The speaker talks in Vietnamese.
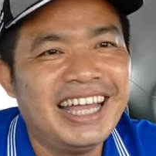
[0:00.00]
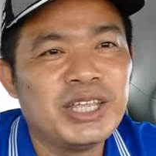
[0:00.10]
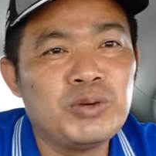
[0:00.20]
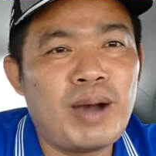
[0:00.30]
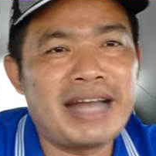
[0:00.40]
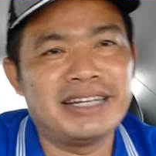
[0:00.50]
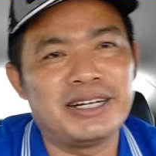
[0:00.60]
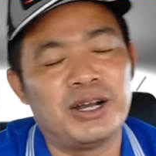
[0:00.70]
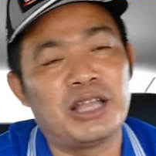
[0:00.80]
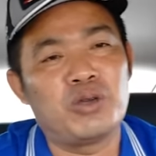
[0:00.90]
chú ba
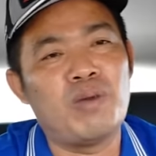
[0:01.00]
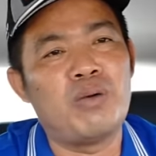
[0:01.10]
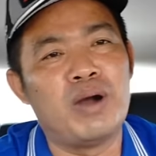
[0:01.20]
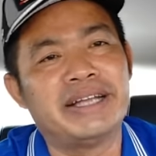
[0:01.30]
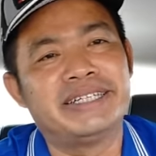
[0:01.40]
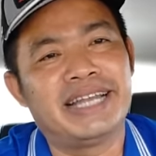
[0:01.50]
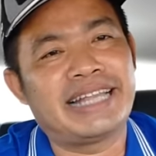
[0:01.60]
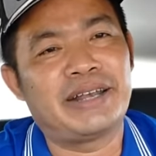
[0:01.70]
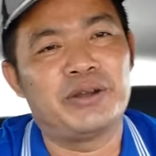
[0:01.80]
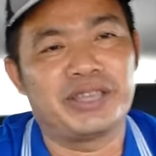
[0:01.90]
được gọi là chú ba quân là
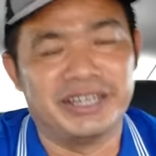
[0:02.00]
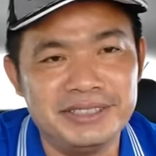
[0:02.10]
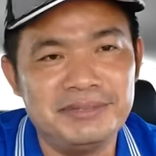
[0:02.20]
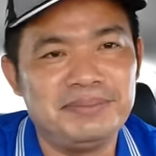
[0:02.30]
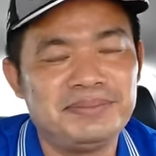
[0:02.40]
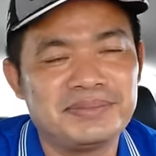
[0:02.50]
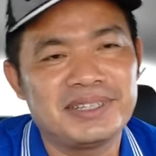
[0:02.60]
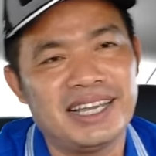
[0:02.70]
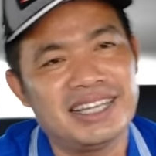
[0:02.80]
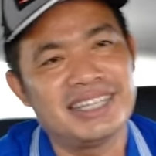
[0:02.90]
thành đội trưởng
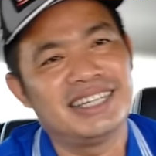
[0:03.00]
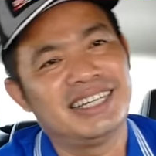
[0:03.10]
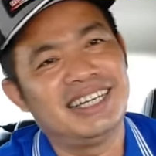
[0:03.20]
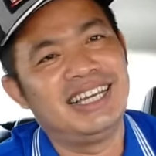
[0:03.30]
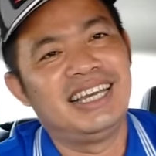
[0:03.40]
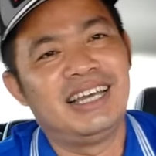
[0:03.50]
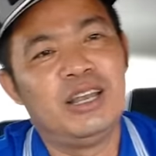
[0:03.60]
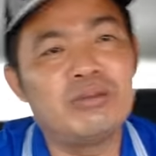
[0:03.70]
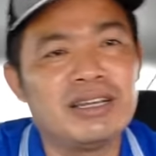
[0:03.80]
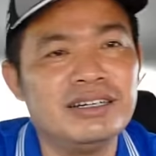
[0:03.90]
ha
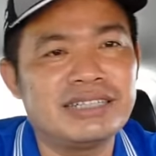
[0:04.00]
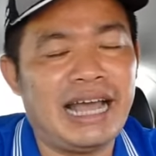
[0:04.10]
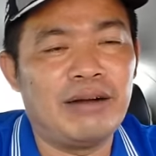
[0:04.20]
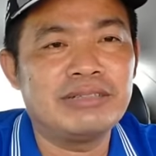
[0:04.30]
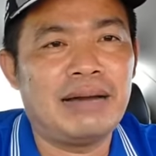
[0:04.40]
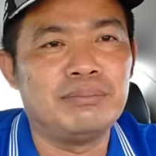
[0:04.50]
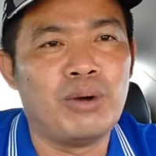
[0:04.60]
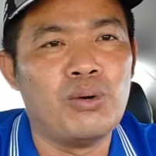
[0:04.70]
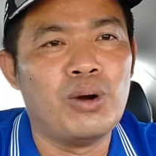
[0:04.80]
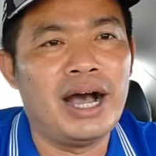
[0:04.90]
lúc trước thì ông
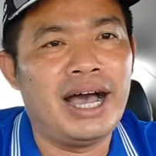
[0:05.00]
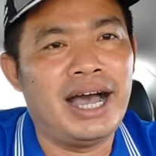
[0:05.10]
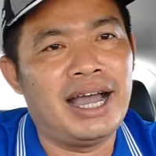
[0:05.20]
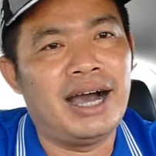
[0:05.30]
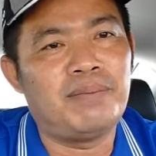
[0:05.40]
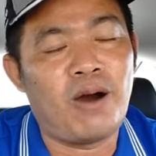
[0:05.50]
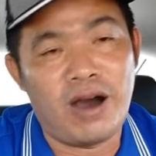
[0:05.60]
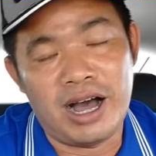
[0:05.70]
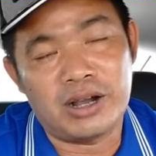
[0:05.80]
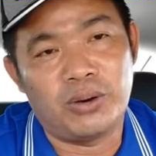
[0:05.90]
tham mưu à,
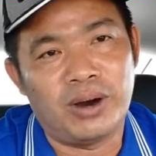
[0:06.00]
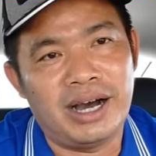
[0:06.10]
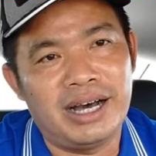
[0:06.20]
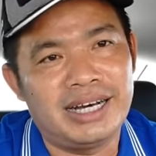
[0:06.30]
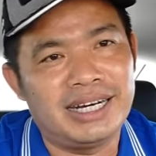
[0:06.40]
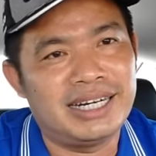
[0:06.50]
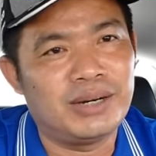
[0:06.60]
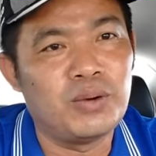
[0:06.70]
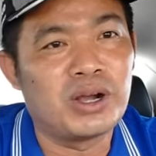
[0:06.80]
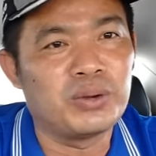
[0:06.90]
phó của
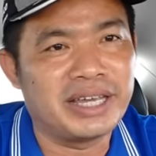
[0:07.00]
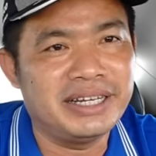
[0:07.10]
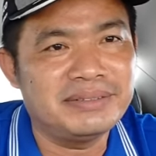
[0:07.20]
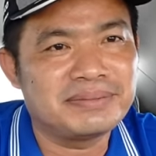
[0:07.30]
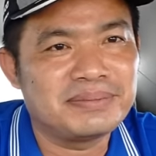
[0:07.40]
à, quân khu chính